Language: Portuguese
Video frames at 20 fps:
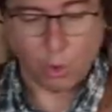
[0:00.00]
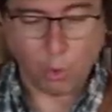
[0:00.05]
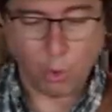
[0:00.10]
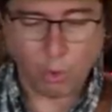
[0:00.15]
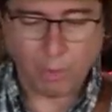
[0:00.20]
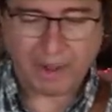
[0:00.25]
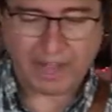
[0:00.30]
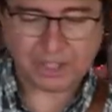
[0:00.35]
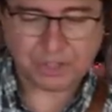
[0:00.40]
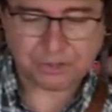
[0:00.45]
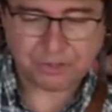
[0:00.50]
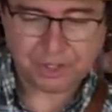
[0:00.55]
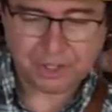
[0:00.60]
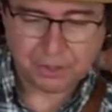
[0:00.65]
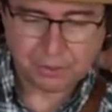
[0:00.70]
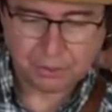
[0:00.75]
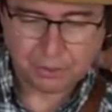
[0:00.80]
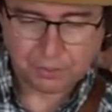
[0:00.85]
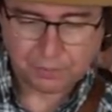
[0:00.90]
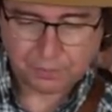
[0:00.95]
Um mais
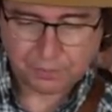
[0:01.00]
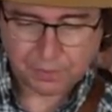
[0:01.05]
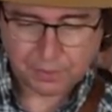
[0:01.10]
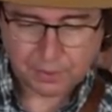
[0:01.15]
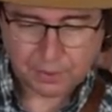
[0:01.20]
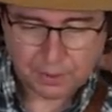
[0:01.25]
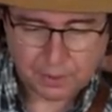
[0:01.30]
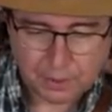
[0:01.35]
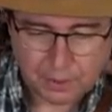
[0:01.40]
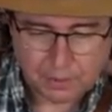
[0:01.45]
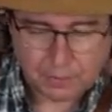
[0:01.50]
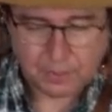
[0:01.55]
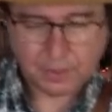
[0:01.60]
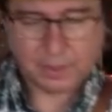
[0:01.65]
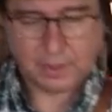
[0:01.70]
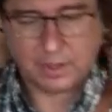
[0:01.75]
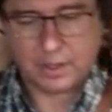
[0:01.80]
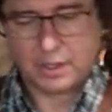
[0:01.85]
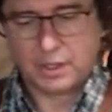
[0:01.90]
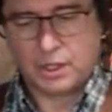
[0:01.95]
fino
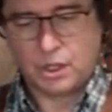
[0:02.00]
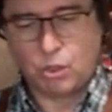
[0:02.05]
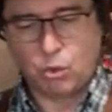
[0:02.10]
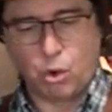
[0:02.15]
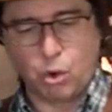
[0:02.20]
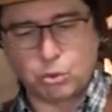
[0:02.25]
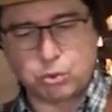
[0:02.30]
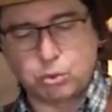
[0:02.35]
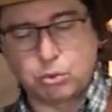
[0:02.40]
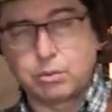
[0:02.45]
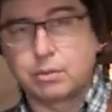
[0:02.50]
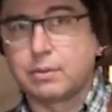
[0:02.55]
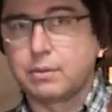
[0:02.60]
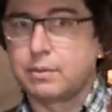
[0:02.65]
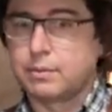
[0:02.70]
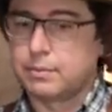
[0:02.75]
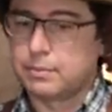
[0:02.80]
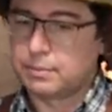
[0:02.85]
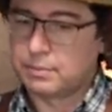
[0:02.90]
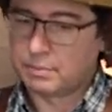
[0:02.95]
e o outro
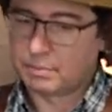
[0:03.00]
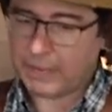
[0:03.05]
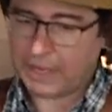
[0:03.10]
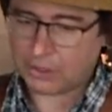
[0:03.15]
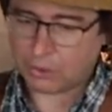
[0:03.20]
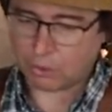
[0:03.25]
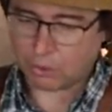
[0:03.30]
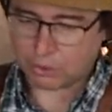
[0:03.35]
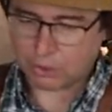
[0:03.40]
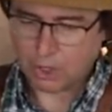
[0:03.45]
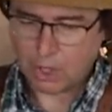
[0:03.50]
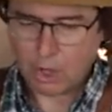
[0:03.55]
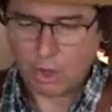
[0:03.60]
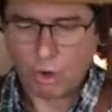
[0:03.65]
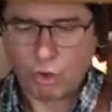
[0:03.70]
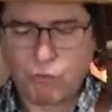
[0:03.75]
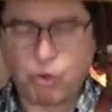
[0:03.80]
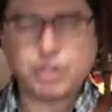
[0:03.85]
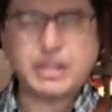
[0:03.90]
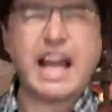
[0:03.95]
mais grosso.
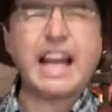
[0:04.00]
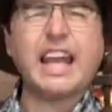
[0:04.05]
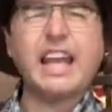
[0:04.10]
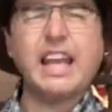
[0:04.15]
Vou dar